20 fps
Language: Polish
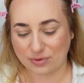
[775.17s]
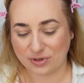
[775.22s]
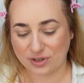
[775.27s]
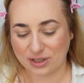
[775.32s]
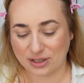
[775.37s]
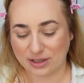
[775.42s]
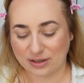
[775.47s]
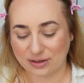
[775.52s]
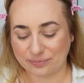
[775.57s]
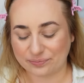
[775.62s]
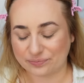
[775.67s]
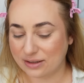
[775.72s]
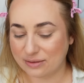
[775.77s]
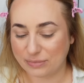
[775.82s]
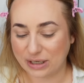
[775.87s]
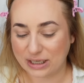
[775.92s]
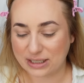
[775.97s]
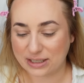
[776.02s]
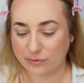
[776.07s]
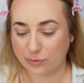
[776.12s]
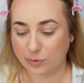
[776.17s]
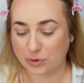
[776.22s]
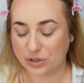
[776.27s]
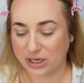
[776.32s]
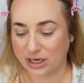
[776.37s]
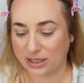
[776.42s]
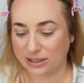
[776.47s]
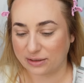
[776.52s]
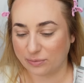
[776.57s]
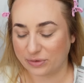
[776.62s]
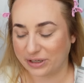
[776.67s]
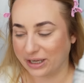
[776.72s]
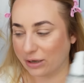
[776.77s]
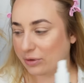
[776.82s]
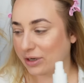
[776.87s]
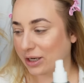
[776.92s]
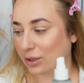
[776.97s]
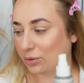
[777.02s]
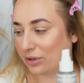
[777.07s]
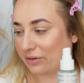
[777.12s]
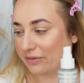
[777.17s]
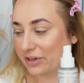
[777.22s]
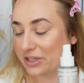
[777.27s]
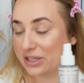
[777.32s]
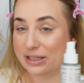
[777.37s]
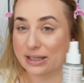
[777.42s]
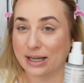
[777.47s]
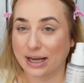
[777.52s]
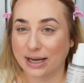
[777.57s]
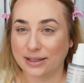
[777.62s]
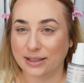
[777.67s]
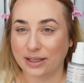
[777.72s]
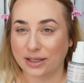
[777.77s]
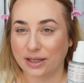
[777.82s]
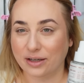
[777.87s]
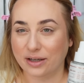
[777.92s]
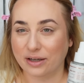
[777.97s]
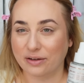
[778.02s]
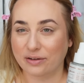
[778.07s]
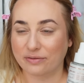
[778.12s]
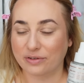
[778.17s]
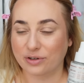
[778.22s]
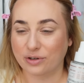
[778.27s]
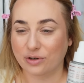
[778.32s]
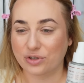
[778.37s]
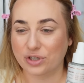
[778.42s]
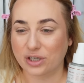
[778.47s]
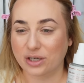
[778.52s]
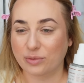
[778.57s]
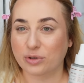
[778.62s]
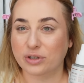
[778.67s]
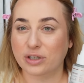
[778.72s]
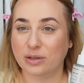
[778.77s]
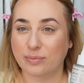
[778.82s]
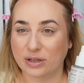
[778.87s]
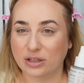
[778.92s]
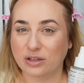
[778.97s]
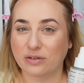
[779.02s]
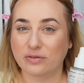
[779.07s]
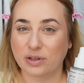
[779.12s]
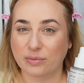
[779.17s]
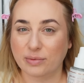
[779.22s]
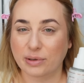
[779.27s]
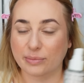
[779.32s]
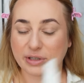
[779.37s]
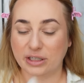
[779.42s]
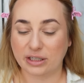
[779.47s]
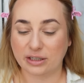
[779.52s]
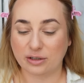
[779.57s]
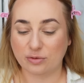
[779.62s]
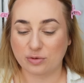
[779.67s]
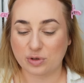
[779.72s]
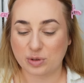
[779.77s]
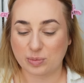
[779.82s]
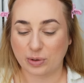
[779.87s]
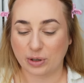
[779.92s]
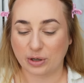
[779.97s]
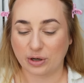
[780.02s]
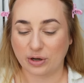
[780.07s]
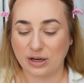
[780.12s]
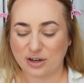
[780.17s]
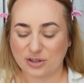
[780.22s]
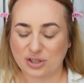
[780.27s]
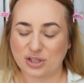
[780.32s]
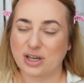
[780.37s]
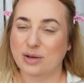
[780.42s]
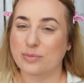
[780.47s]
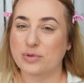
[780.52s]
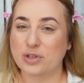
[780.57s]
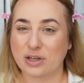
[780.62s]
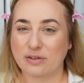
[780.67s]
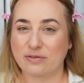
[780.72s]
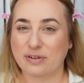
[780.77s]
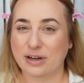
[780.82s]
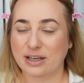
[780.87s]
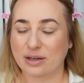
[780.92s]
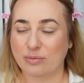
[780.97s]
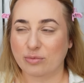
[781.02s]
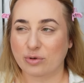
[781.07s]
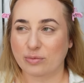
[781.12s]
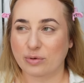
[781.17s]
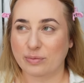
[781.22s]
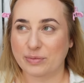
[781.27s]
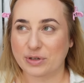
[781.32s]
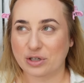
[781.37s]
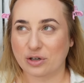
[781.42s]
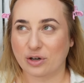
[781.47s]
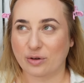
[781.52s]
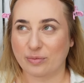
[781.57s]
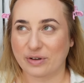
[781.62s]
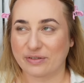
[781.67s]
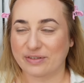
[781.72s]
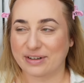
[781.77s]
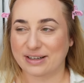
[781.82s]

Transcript: że Maxi wypuściła mgiełkę, która właśnie daje takie wykończenie, bo tych matowych mamy na rynku sporo. Chociaż nie wiem, czy nie fajnie byłoby mieć obie